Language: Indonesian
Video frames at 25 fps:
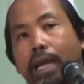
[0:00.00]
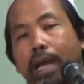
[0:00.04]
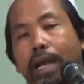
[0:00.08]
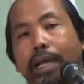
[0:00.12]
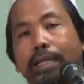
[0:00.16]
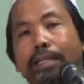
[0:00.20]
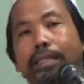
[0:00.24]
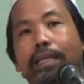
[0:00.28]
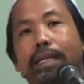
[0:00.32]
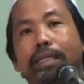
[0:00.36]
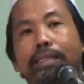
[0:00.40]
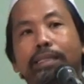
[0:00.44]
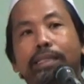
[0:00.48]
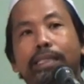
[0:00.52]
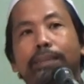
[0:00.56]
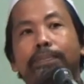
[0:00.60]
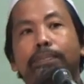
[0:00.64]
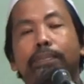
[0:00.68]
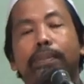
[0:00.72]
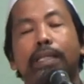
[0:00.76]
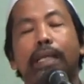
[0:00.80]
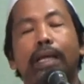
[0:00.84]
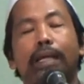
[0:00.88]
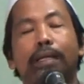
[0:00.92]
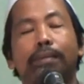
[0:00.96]
Ada
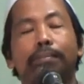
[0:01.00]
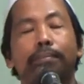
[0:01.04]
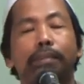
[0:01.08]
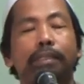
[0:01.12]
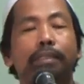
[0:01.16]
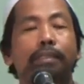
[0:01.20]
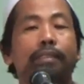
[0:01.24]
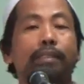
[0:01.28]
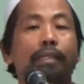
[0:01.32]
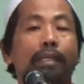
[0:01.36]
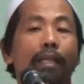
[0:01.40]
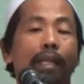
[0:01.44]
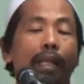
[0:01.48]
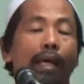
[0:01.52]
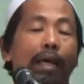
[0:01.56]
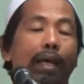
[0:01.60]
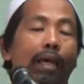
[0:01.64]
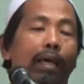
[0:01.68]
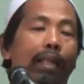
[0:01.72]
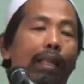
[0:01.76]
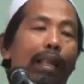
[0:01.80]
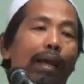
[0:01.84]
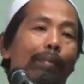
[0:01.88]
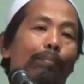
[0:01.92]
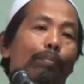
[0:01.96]
sip yang
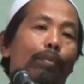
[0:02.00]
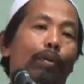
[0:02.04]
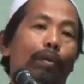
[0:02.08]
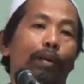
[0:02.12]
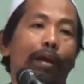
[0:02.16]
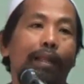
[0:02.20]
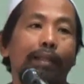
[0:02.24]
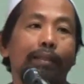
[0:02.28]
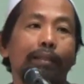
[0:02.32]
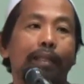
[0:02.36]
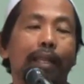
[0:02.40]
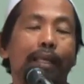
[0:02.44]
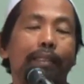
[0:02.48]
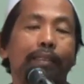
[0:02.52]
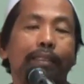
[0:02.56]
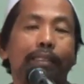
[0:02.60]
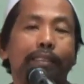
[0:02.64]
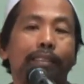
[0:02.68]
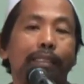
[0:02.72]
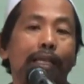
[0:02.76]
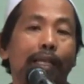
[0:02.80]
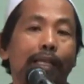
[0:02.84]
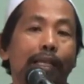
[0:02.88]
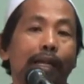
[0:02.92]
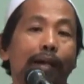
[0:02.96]
laporan
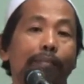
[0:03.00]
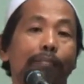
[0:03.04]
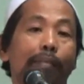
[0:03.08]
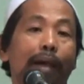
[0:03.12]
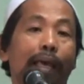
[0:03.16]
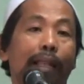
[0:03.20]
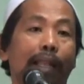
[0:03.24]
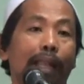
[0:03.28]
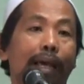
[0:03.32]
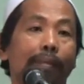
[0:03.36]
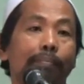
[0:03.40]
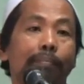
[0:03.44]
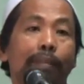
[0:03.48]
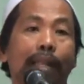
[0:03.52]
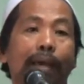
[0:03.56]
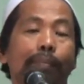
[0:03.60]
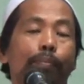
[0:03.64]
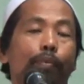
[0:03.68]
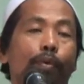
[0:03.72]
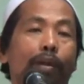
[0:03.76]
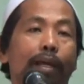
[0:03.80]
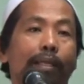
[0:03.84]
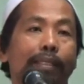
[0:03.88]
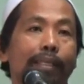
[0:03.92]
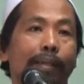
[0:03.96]
nanti jaga malam,
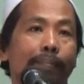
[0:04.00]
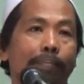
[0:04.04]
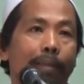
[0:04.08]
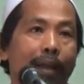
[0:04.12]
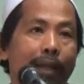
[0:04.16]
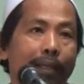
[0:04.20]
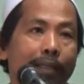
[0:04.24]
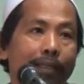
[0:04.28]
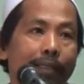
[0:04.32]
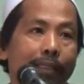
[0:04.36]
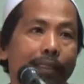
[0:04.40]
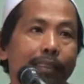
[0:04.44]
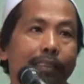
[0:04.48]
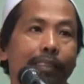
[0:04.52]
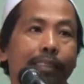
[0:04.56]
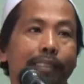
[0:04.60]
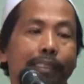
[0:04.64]
laporannya pagi.